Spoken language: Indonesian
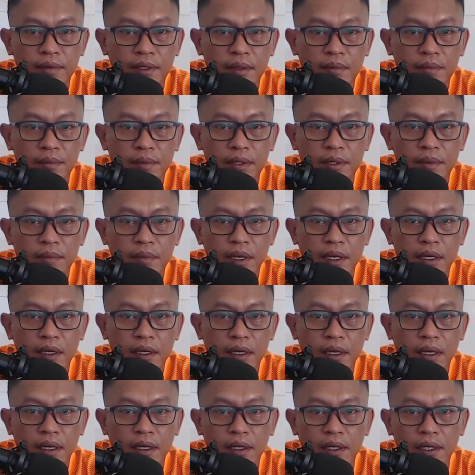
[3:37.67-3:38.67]

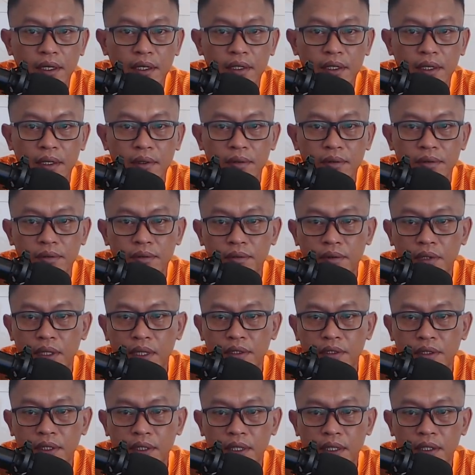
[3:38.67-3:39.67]
Memang agenda unjuk
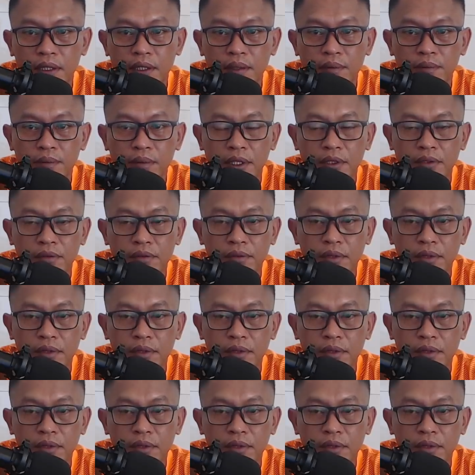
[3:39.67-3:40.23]
rasa dari GMB